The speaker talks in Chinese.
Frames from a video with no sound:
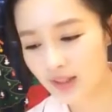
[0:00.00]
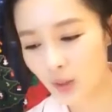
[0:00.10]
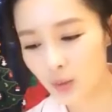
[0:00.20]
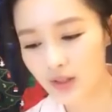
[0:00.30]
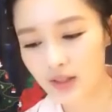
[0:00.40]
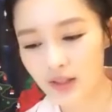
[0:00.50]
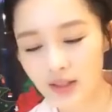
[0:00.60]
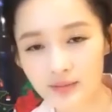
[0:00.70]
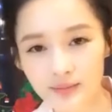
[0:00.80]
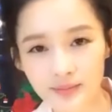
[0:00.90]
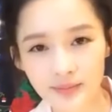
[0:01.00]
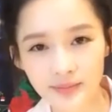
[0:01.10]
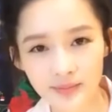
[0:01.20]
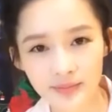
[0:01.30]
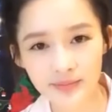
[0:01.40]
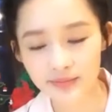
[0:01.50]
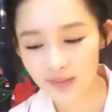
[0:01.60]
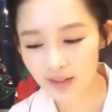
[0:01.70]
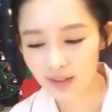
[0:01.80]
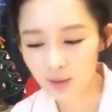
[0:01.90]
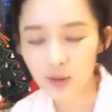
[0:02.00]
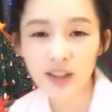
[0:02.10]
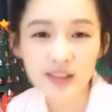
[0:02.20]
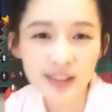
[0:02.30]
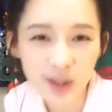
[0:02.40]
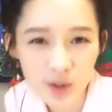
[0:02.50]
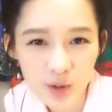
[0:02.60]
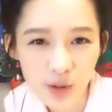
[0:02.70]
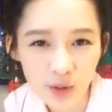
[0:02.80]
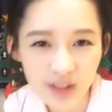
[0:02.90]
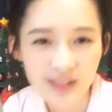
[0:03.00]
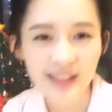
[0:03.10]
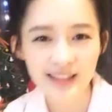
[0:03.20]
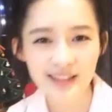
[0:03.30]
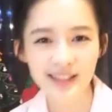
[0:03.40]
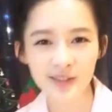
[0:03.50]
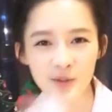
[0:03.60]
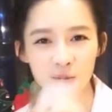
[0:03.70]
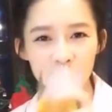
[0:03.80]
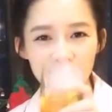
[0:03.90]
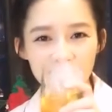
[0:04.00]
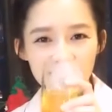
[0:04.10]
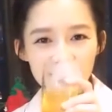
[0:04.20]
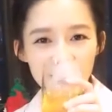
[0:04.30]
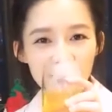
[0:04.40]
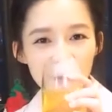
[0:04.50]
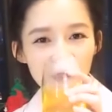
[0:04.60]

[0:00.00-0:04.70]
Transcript: 我都有点点口渴了，我要喝点水。我一个人一直在这说，